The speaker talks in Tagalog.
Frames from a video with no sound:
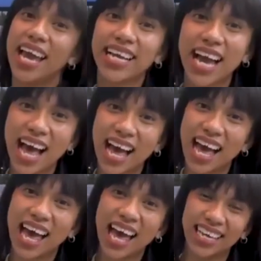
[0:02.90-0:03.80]
Hey
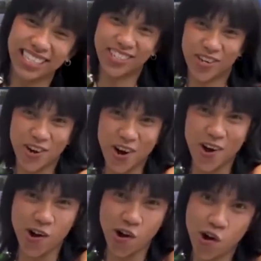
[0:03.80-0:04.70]
guys! It's your
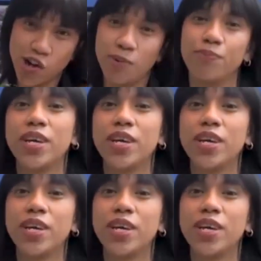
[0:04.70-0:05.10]
girl,